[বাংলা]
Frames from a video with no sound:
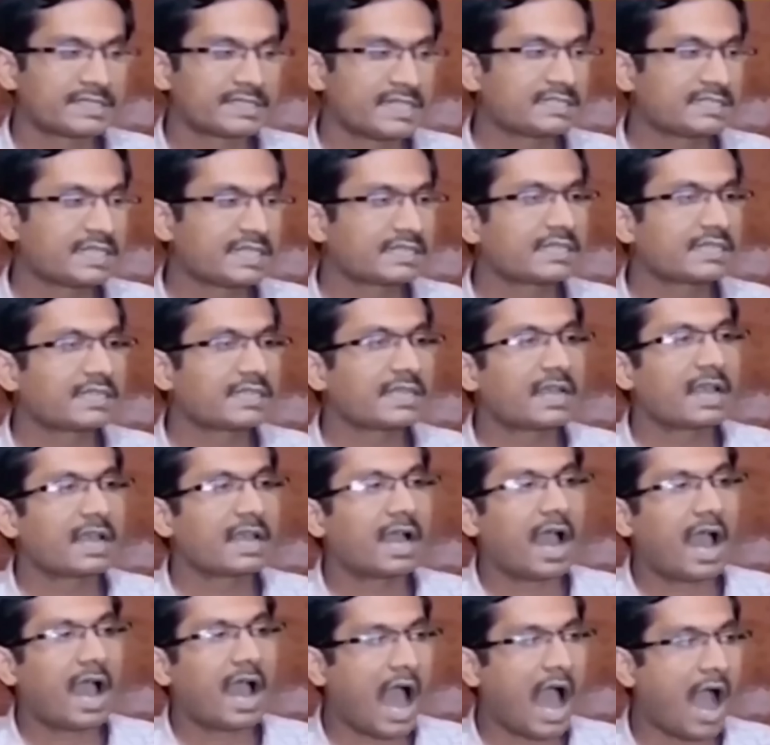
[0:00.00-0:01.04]
সেই সাথে
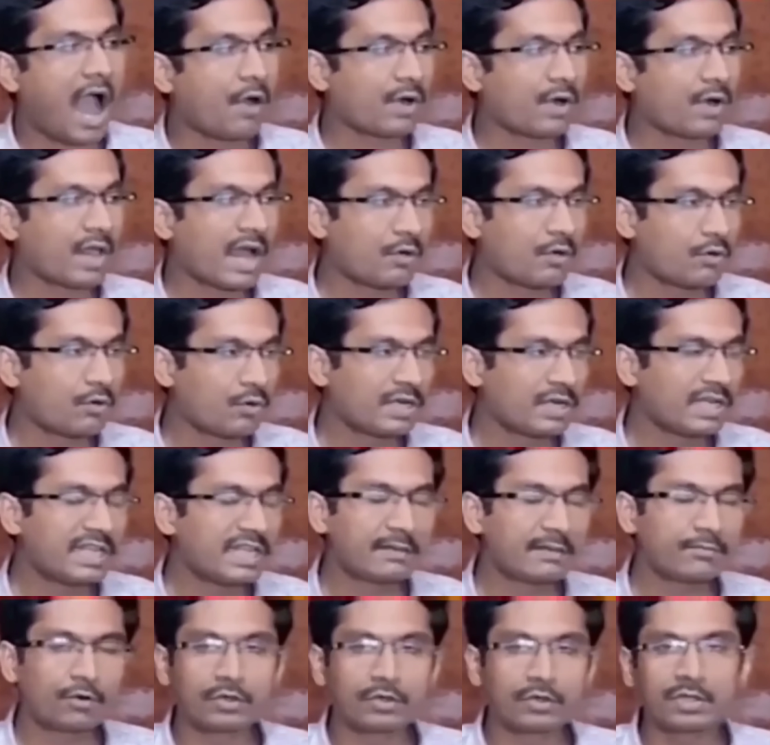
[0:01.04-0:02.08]
হাওড়া হুগলি
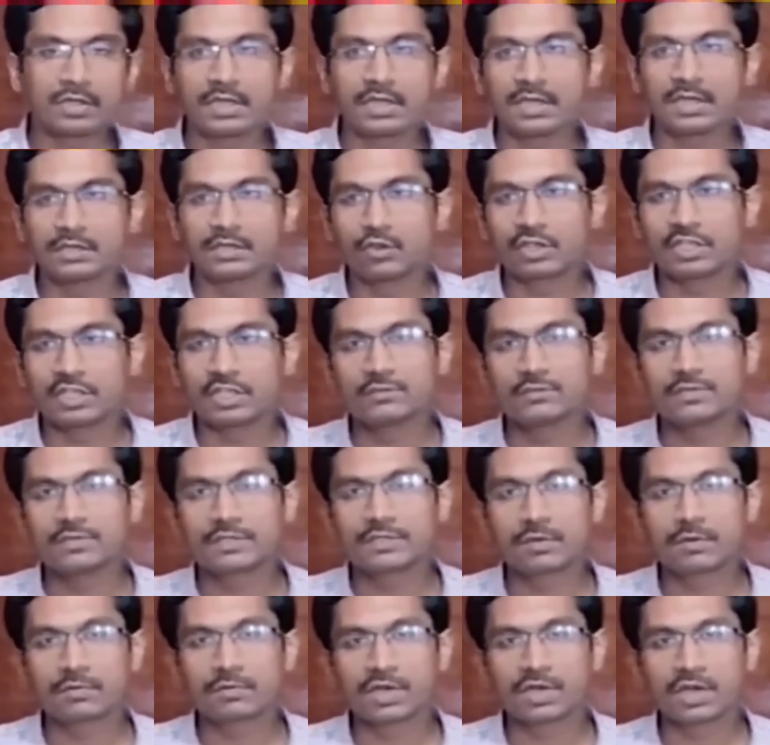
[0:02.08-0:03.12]
এবং দক্ষিণ
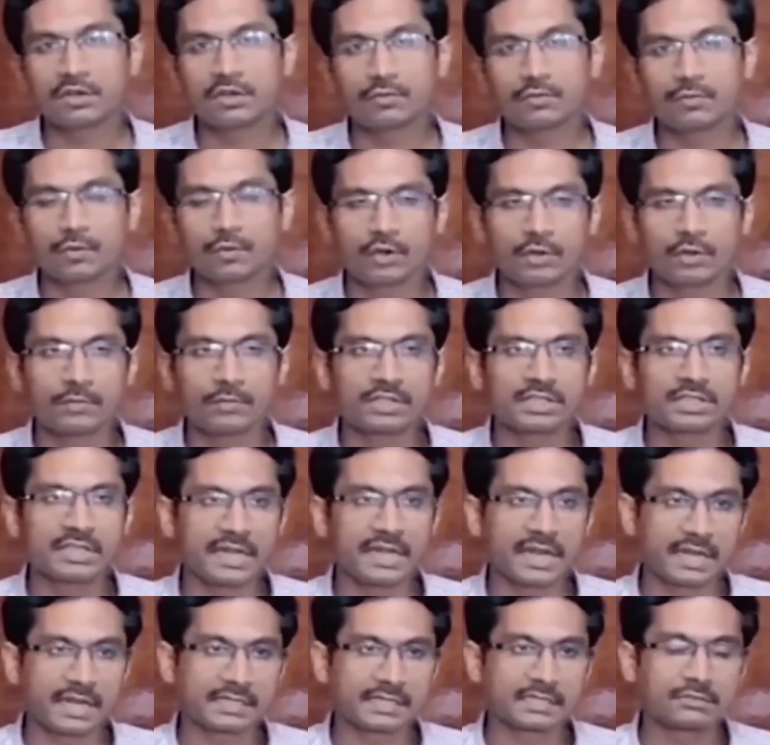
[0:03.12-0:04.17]
চব্বিশ পরগনার উপকূলবর্তী
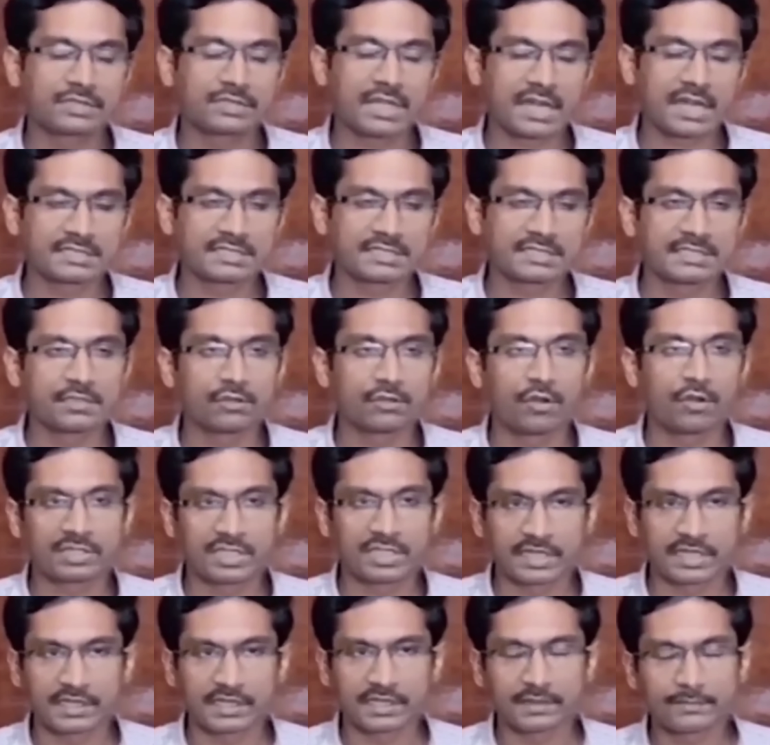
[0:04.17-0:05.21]
এলাকাতেও থাকছে ন
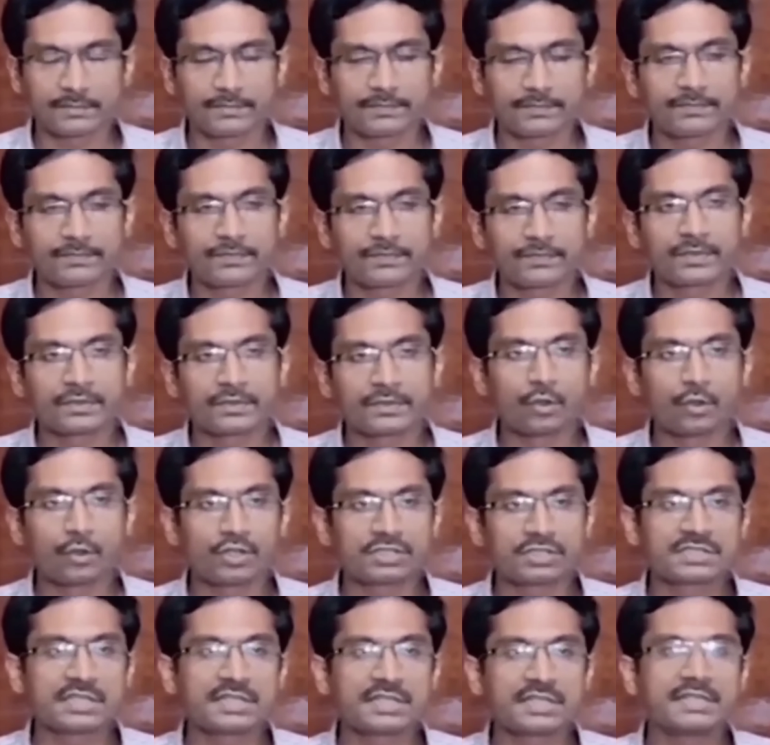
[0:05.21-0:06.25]
তারিখে
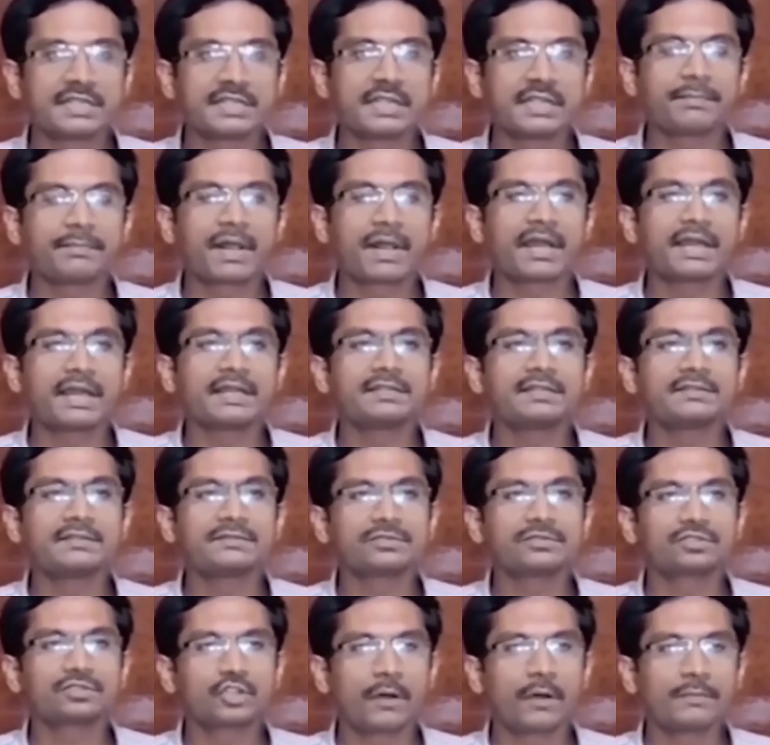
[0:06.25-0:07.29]
দশ তারিখে প্রায়
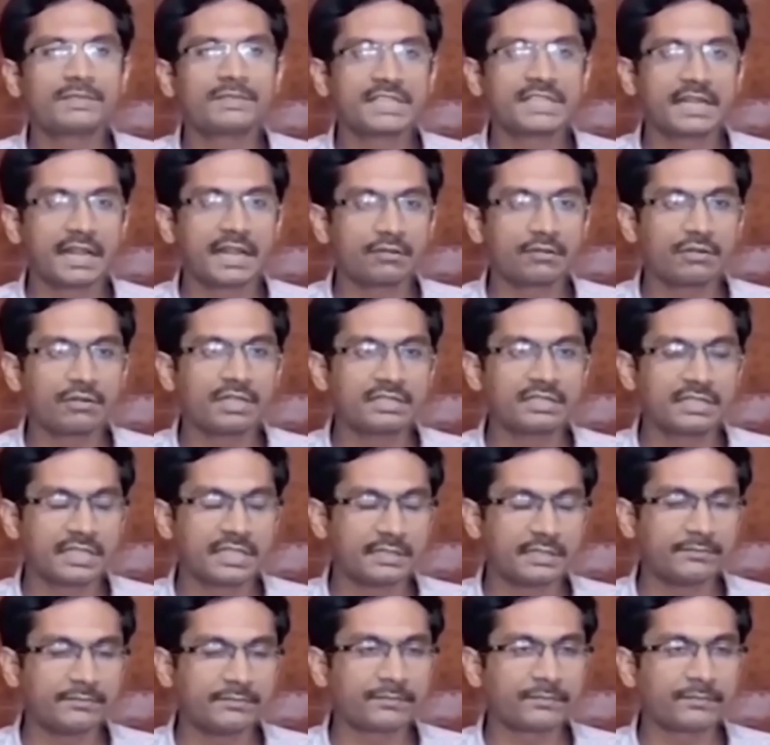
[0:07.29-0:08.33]
সব
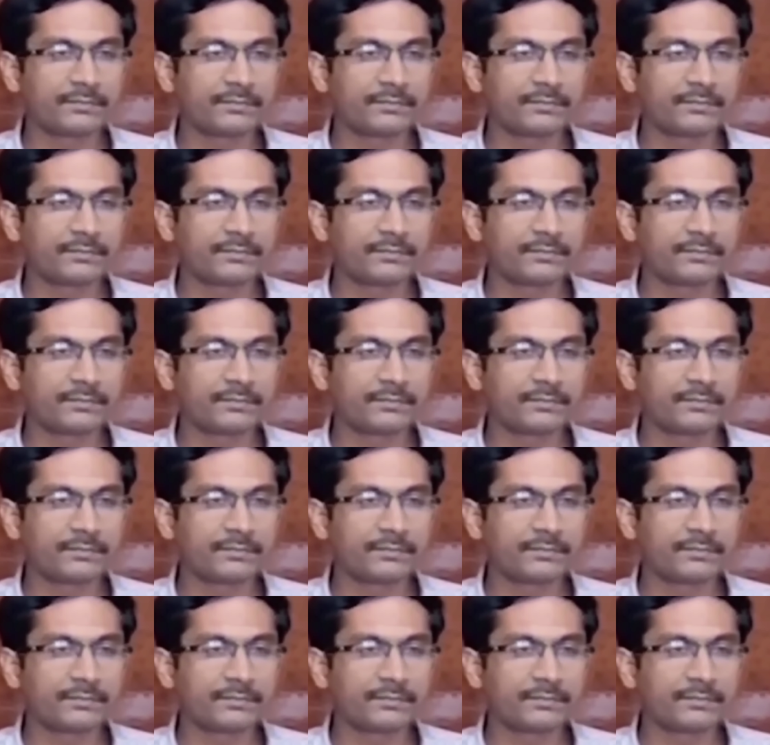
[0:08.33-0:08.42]
জেলাগুলিতেই